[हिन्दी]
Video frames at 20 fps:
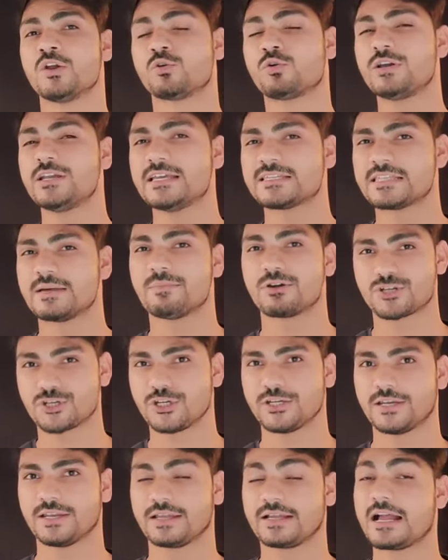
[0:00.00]
कोई ऐसा
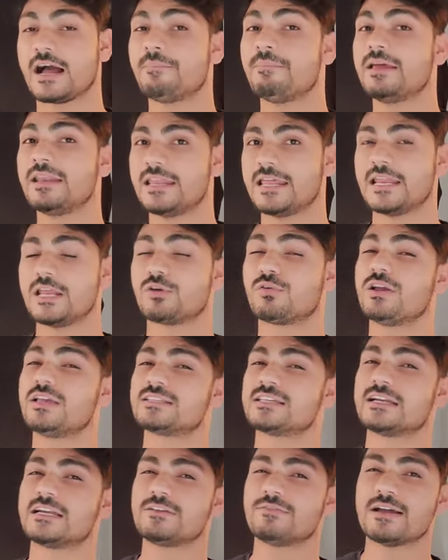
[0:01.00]
मशीन काम में ले ले कोई
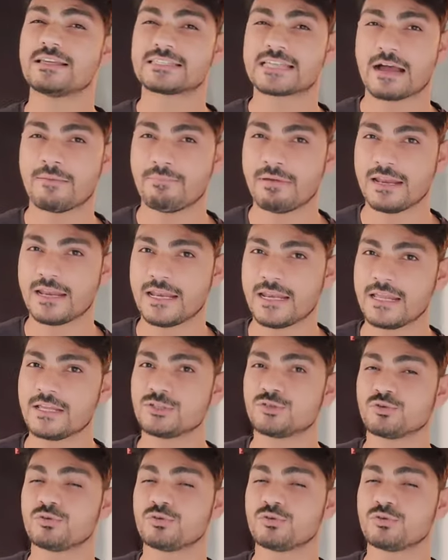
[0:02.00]
ऐसा डिवाइस काम में ले ले